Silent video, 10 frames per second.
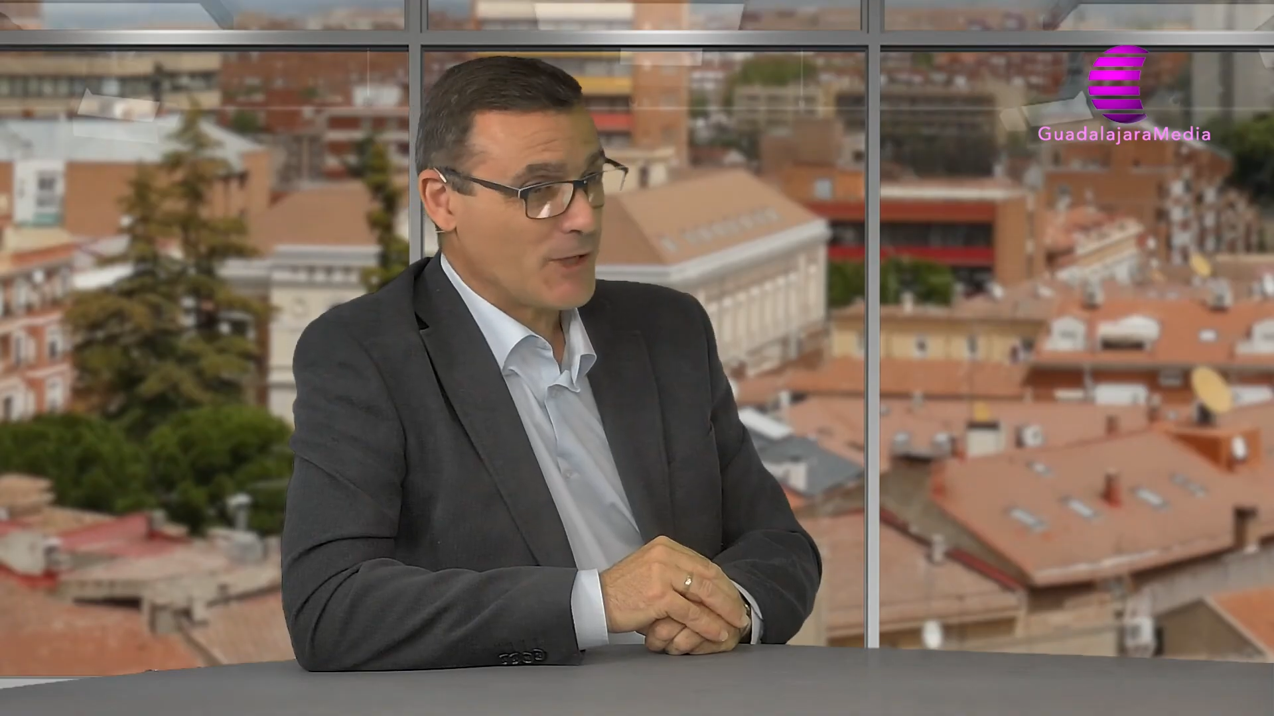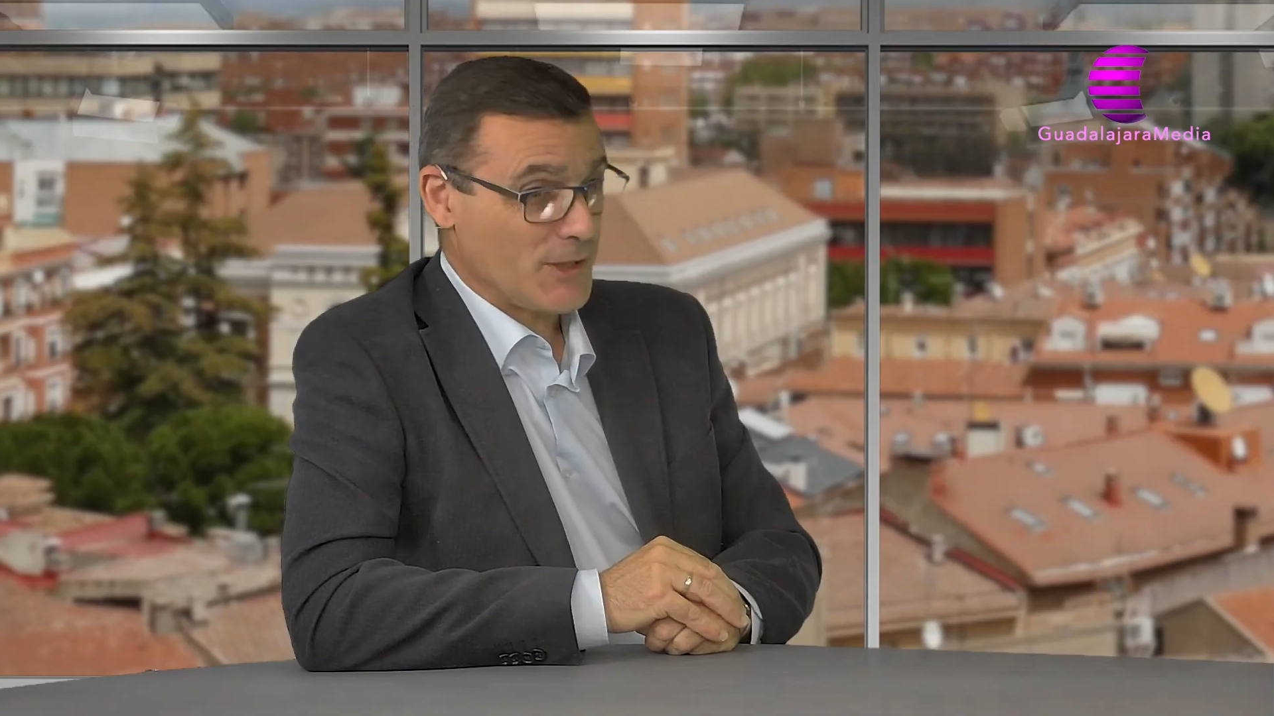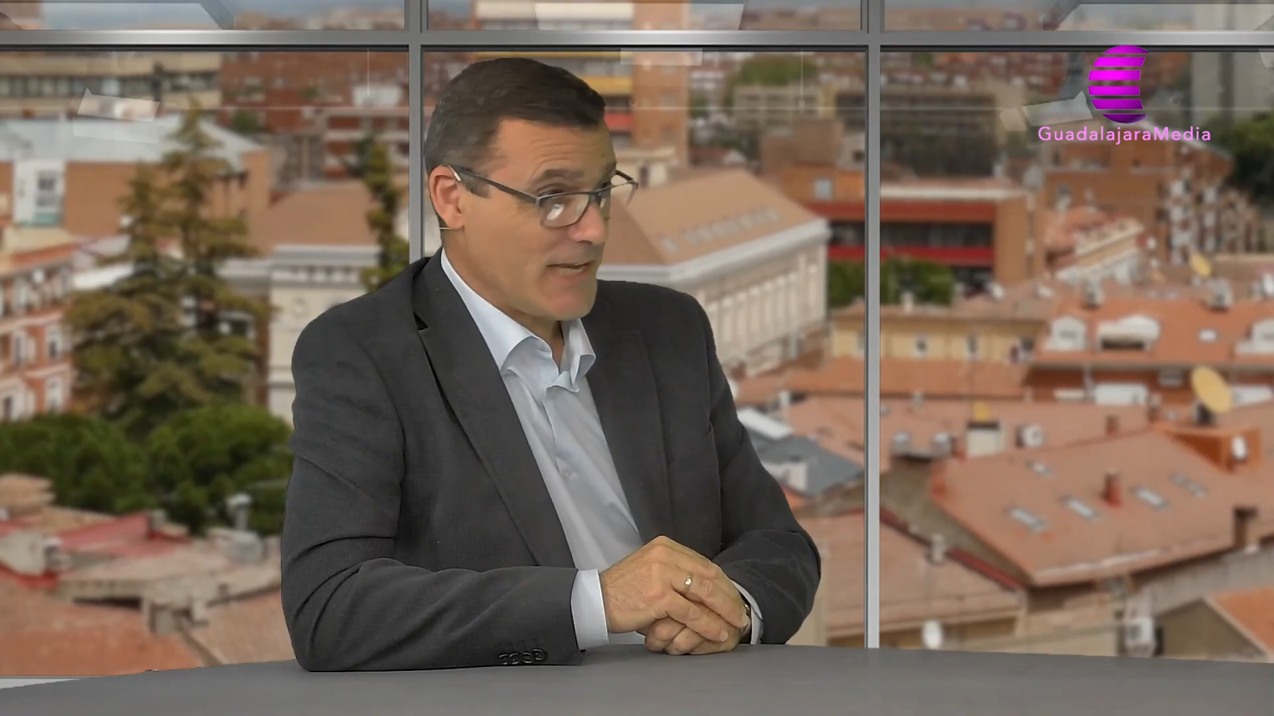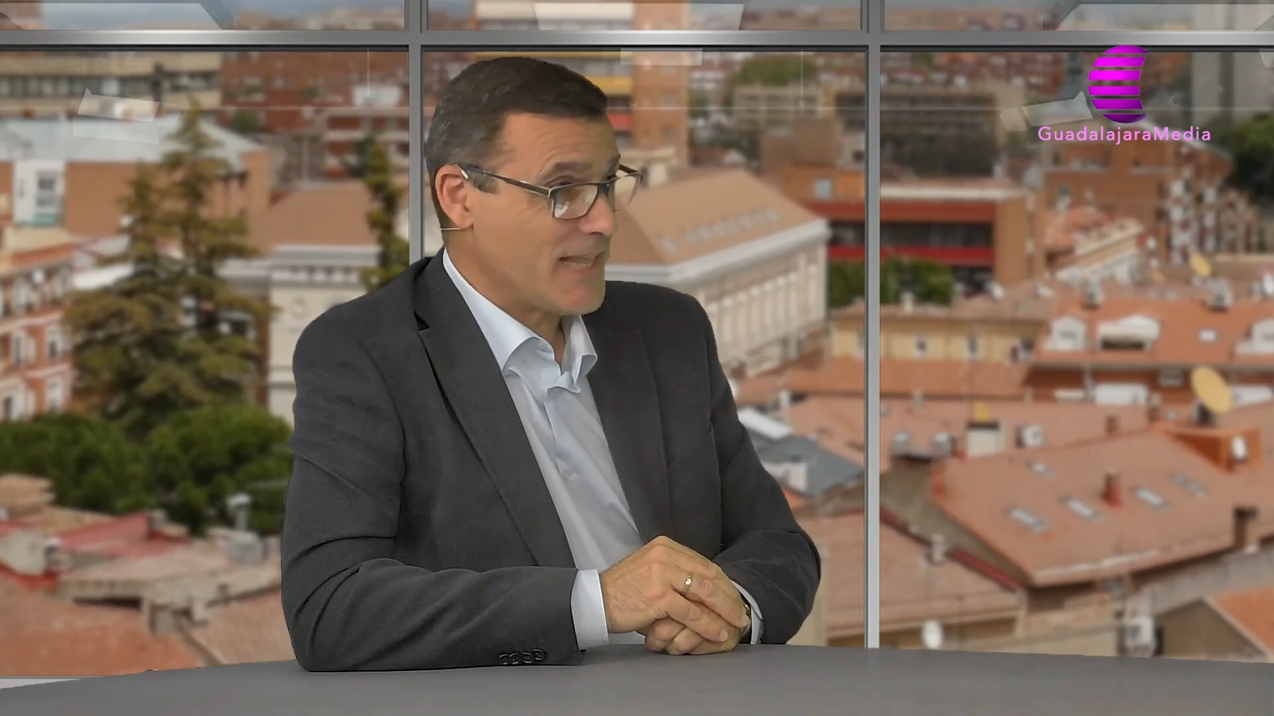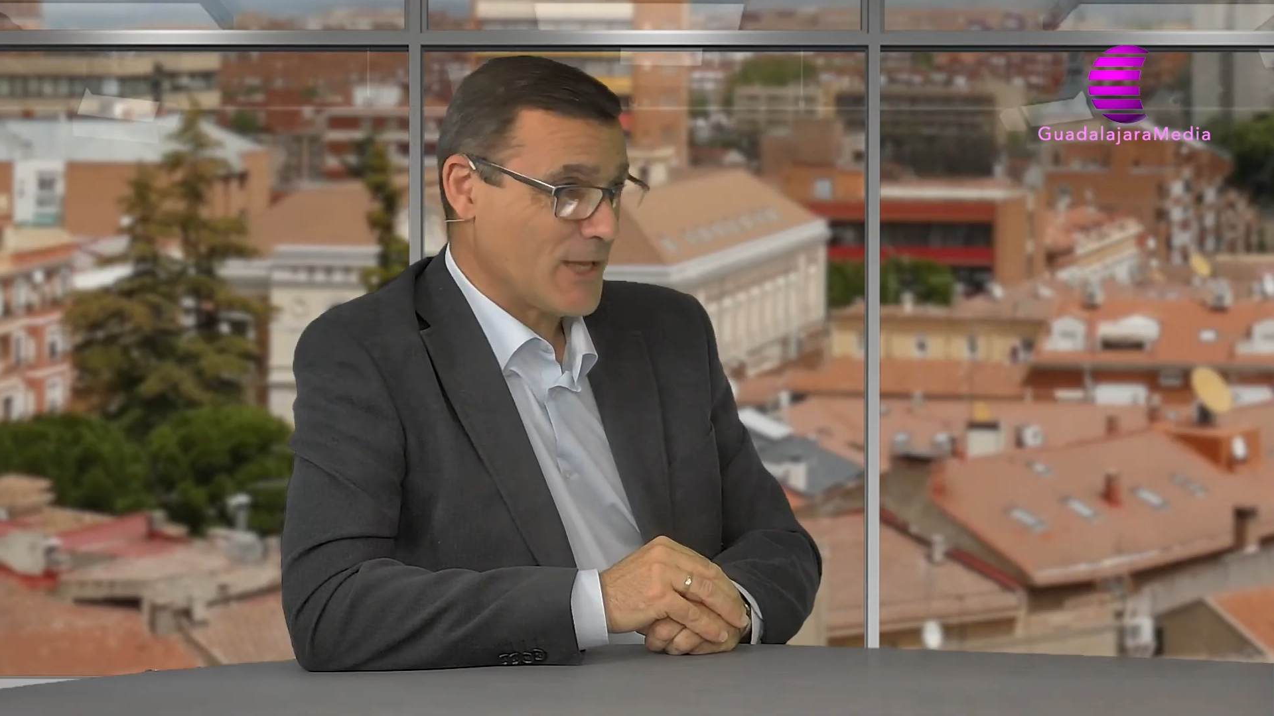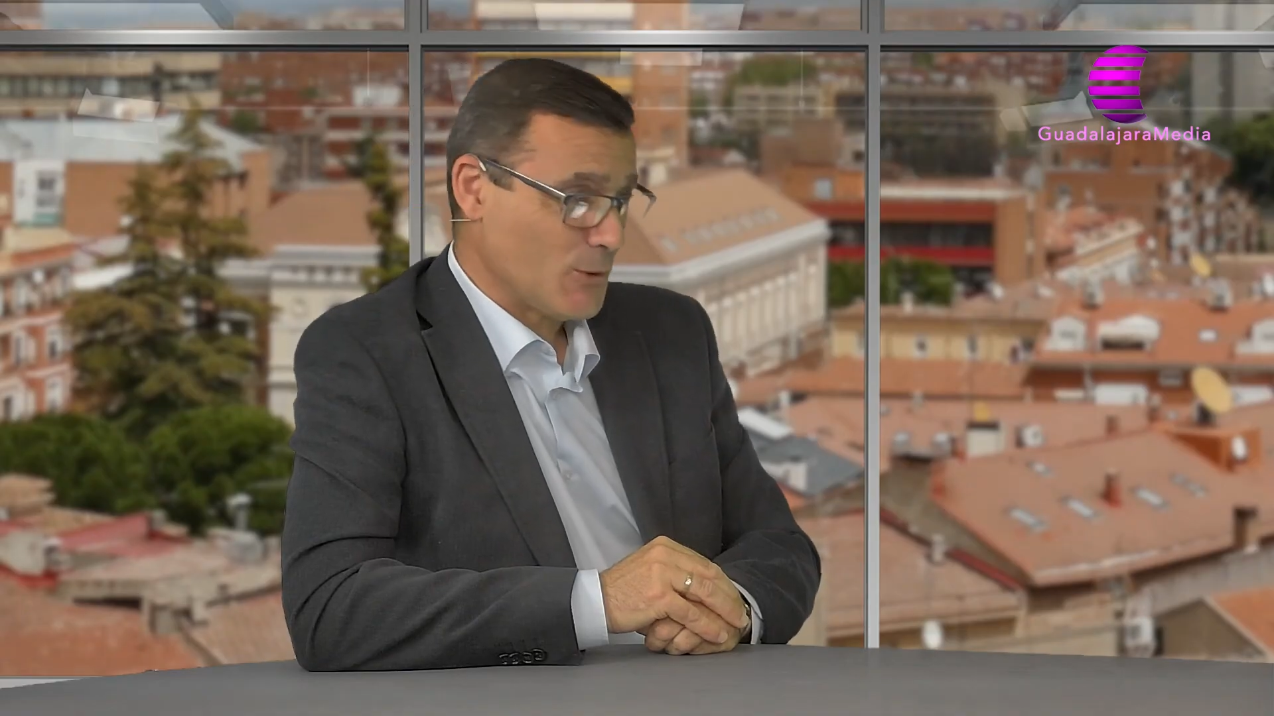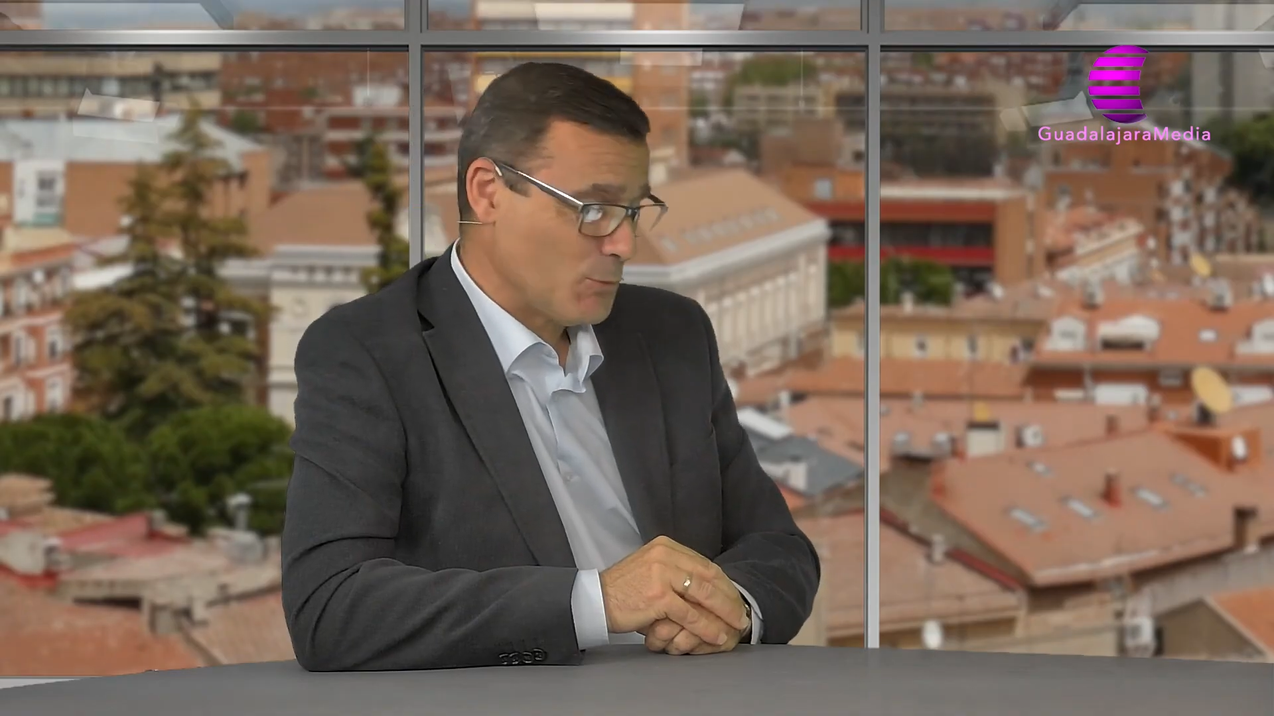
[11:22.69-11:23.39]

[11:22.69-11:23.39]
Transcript: porque aquí he dejado